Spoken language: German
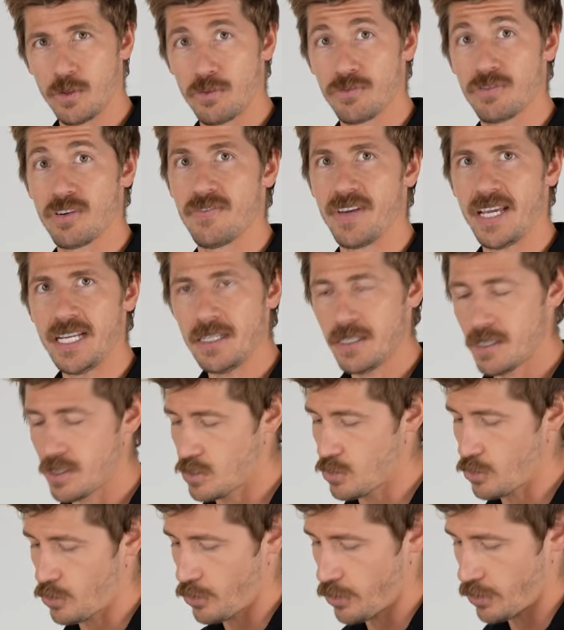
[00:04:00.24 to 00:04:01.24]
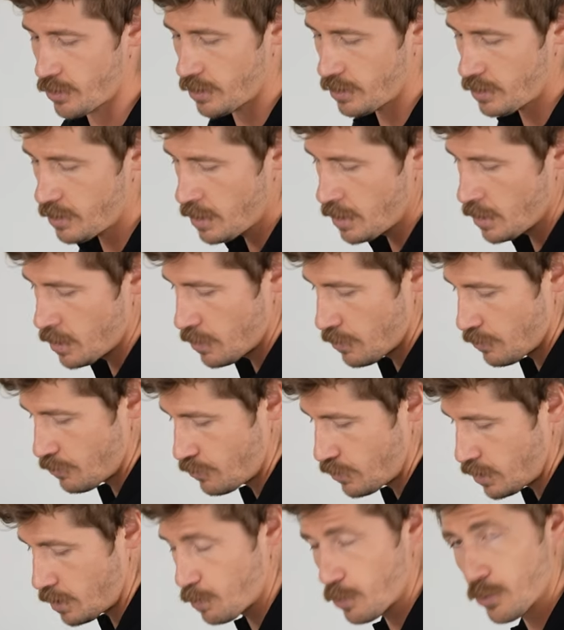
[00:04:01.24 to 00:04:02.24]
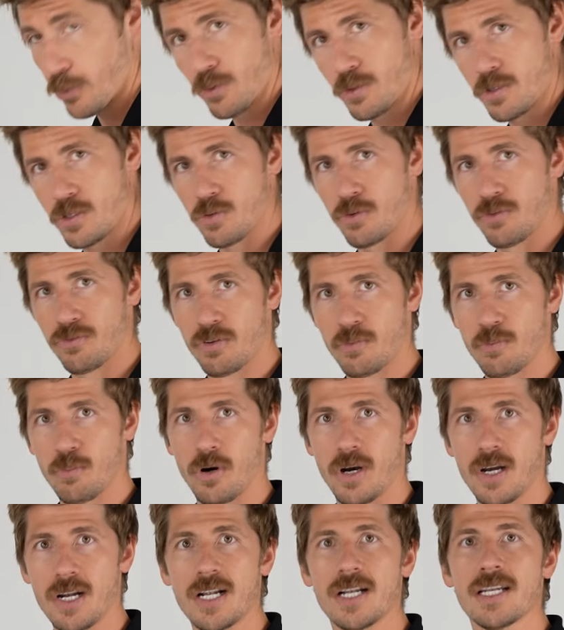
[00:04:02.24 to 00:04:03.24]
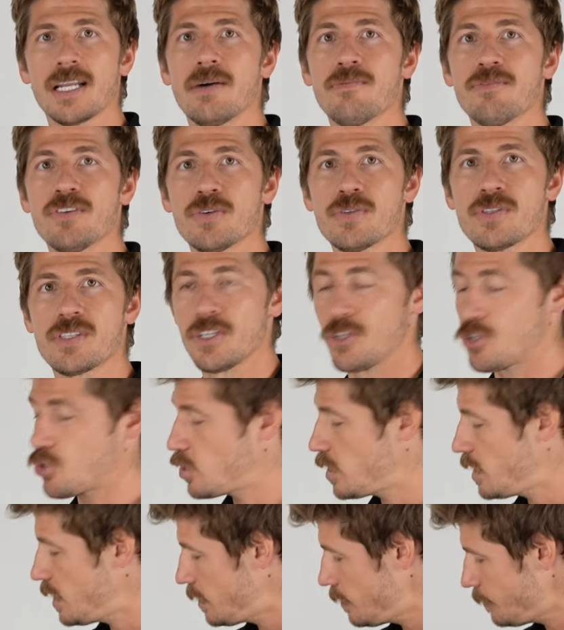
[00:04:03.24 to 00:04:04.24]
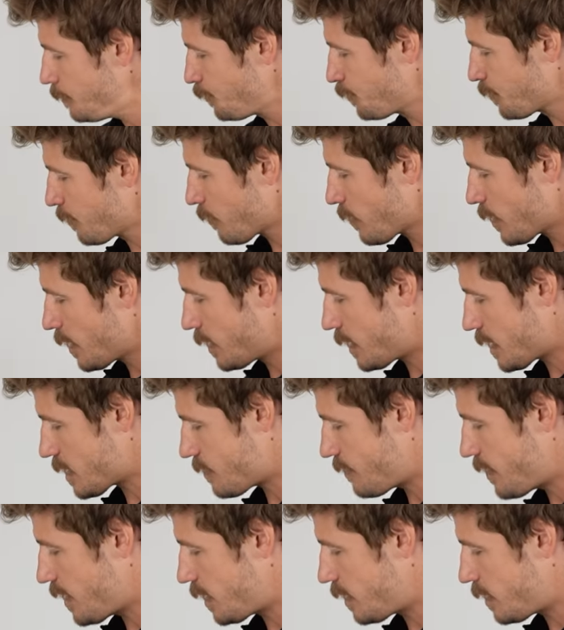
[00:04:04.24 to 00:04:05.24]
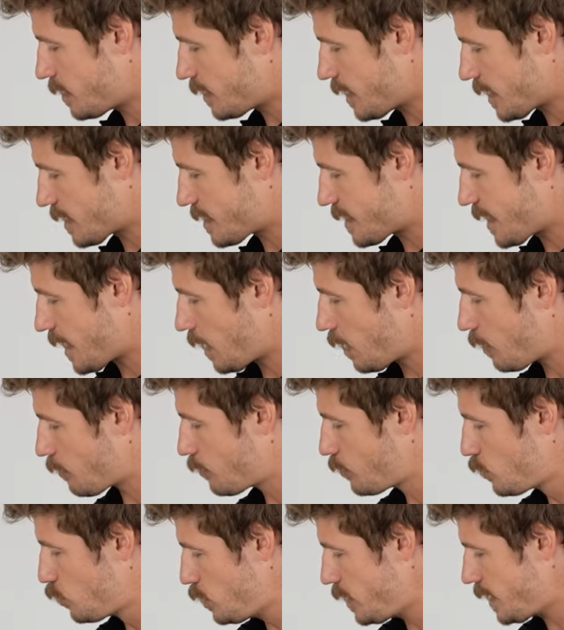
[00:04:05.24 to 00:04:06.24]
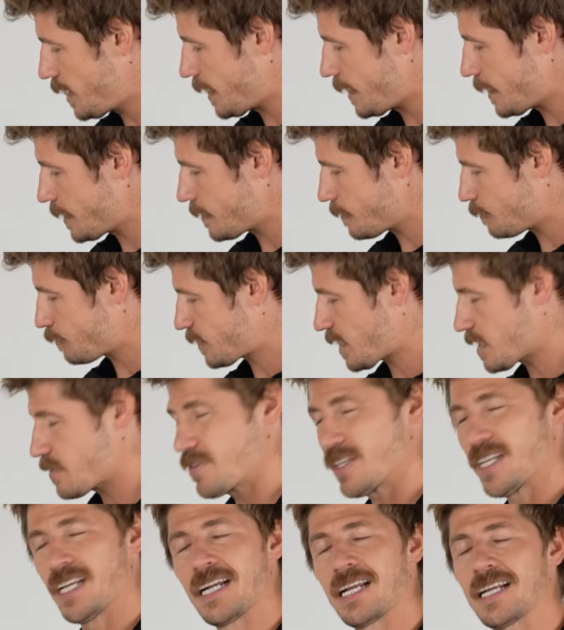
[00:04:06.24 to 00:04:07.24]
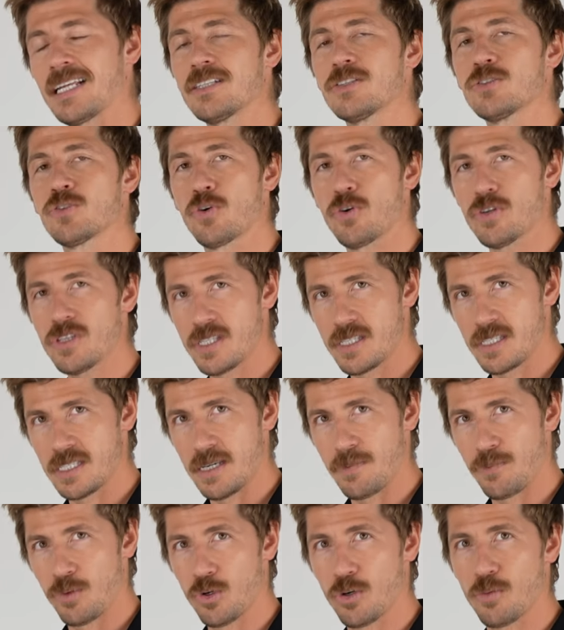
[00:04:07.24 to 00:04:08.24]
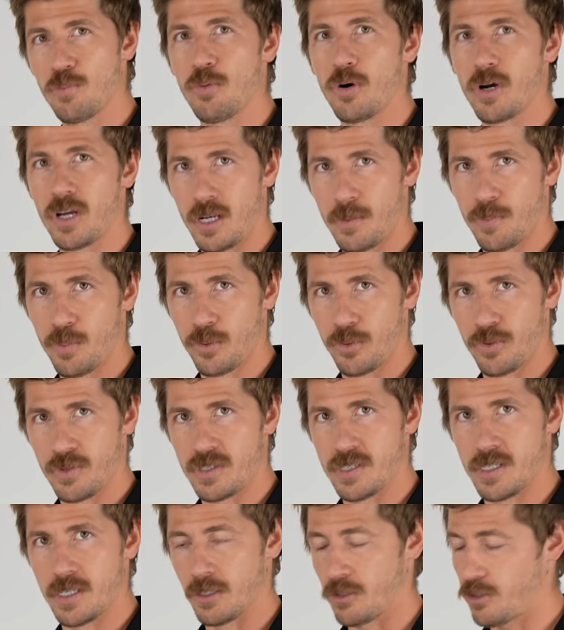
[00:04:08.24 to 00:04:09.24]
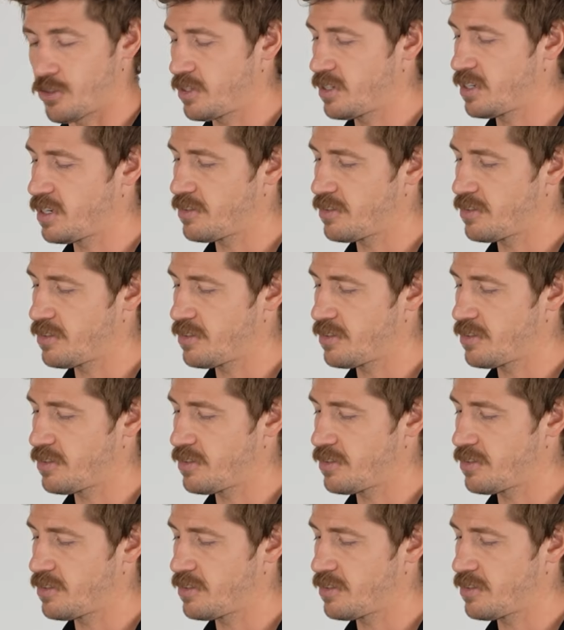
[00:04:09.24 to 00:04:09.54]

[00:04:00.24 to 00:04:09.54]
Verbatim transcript: noch verwenden zu können für die Produktion von Beuteln, haben wir uns entschieden, dass wenn der Zähler auf Null geht, dass wir dann trotzdem noch Beutel produzieren können.